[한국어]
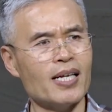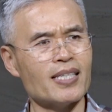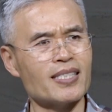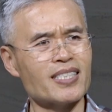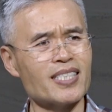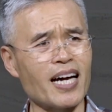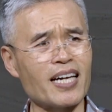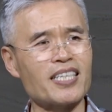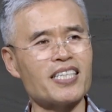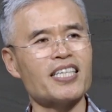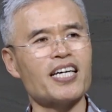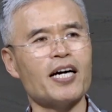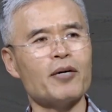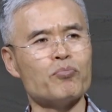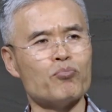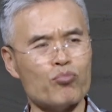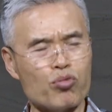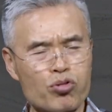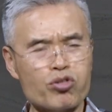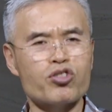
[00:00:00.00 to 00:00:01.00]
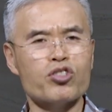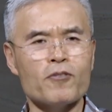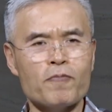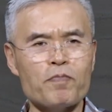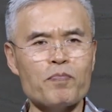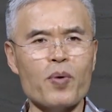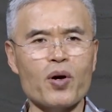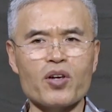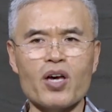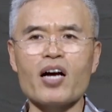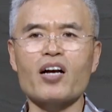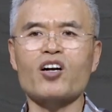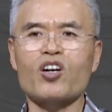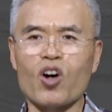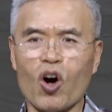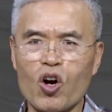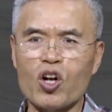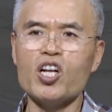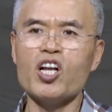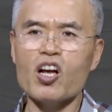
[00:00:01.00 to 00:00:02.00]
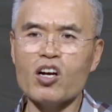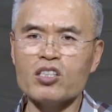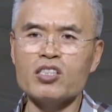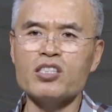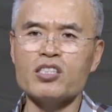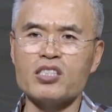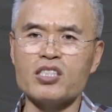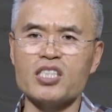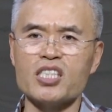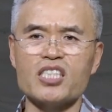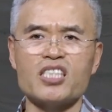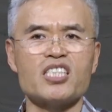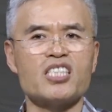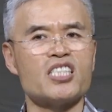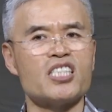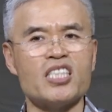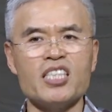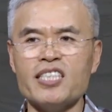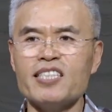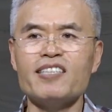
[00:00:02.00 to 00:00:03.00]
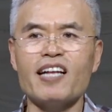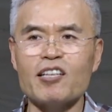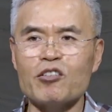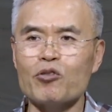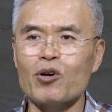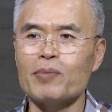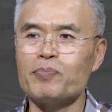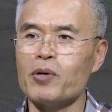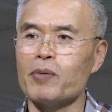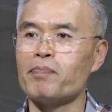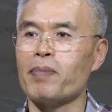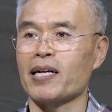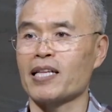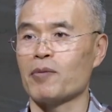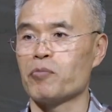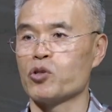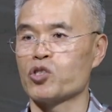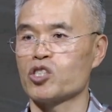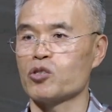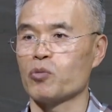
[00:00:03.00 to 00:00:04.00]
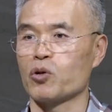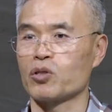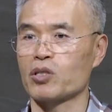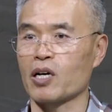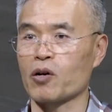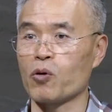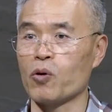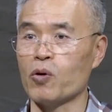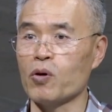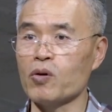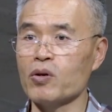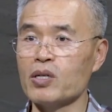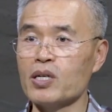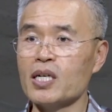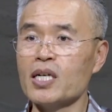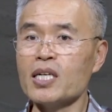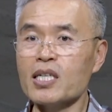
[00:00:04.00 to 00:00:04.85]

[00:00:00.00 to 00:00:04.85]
자기가 무슨 병에 걸렸는지 진단도 한번 받아보지 못하고